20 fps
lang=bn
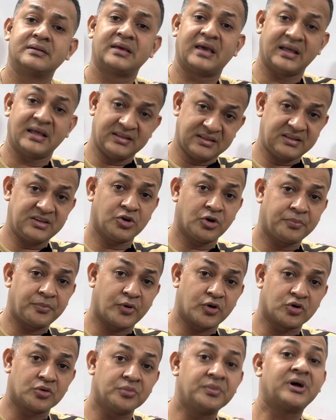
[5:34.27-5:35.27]
কেন্দ্রীয়
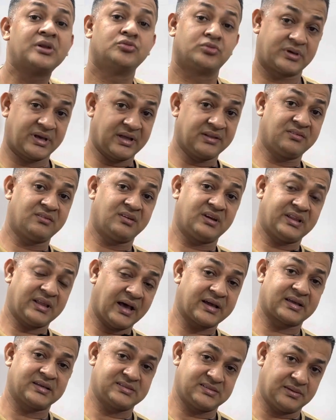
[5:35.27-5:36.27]
পরমাণু কেন্দ্রে
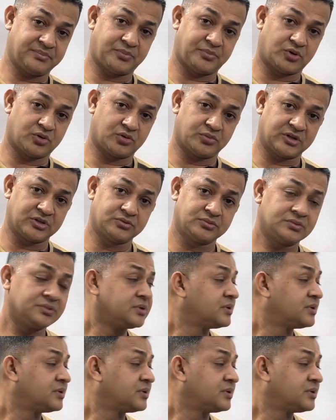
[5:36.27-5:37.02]
থাকে যে পরমাণু